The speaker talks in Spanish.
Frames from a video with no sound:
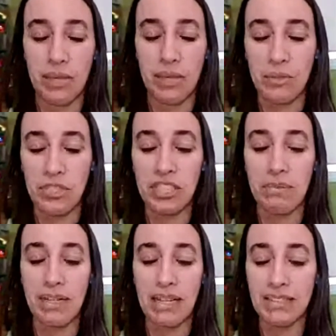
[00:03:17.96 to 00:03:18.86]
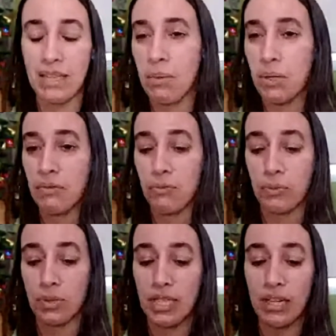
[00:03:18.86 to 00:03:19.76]
Bueno, muchísimas gracias por
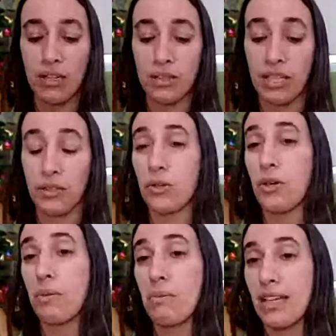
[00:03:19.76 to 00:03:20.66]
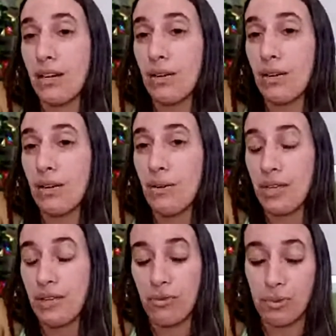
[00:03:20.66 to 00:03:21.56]
difundirlos, tanto todos invitarlos
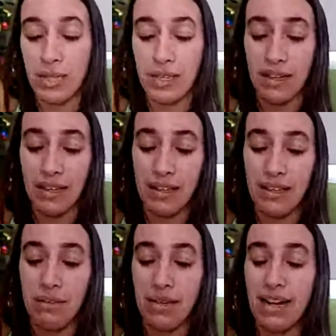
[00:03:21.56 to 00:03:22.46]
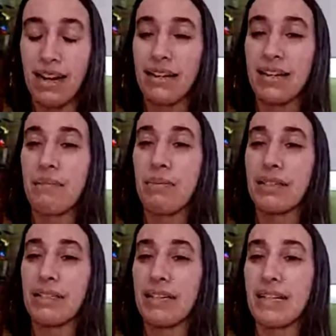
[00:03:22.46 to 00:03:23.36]
a disfrutar de, ver a las nenas
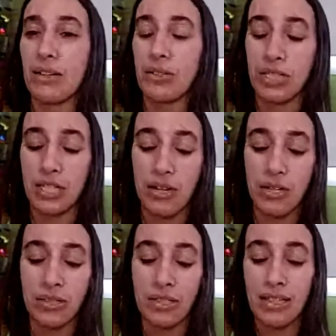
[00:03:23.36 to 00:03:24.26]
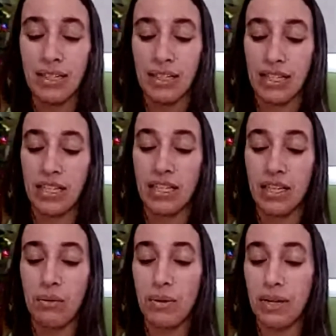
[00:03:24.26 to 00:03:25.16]
patinar, a los chicos.
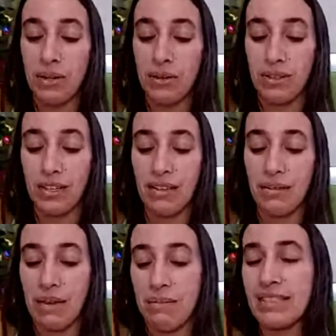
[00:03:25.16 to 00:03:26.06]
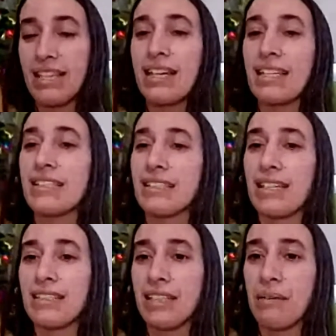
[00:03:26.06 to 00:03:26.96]
Y, bueno, y el mensaje
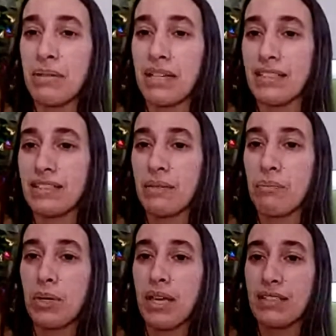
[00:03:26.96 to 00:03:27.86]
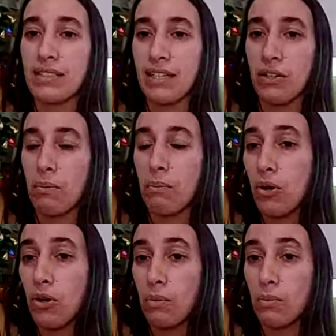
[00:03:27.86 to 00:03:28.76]
es, siempre que se puede hacer con
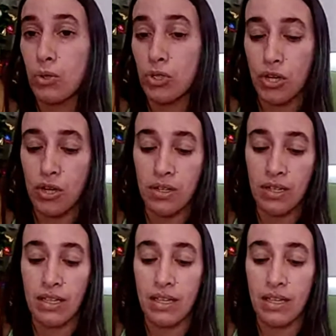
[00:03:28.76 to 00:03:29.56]
poco, con mucho,